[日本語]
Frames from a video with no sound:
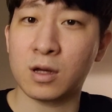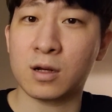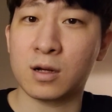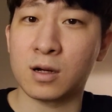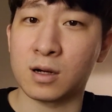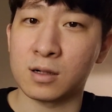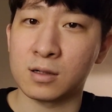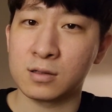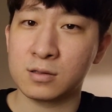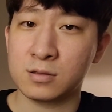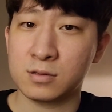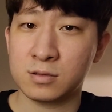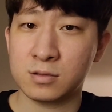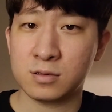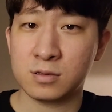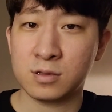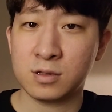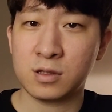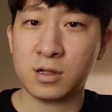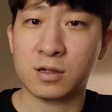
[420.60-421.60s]
なんか
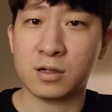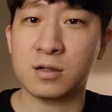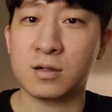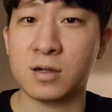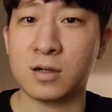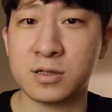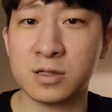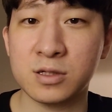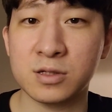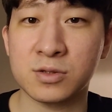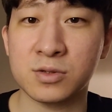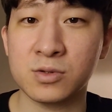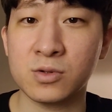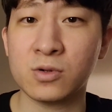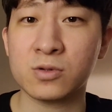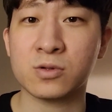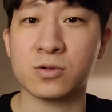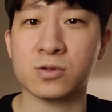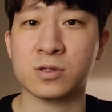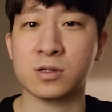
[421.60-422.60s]
来てくれるらしいです
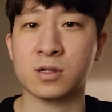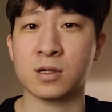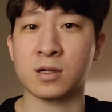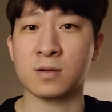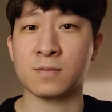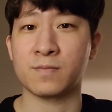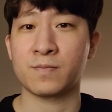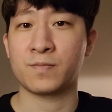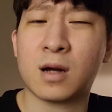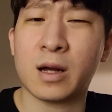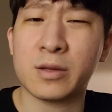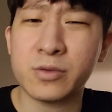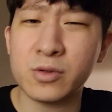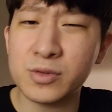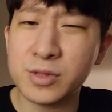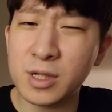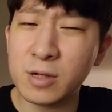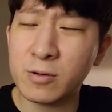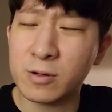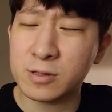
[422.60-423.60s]
よとして、加
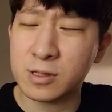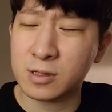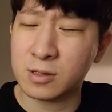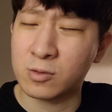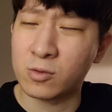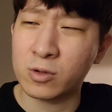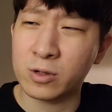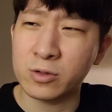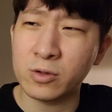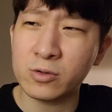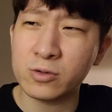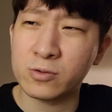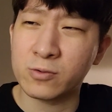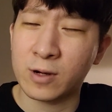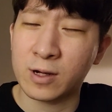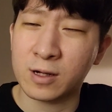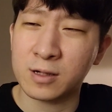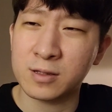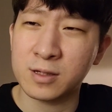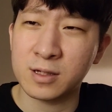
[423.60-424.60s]
藤さんは俺よく
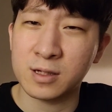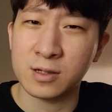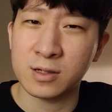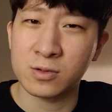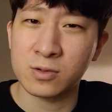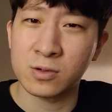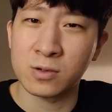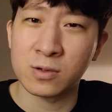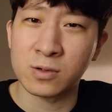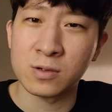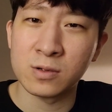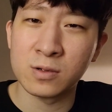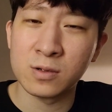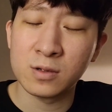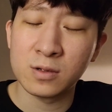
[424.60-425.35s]
わかんないけど、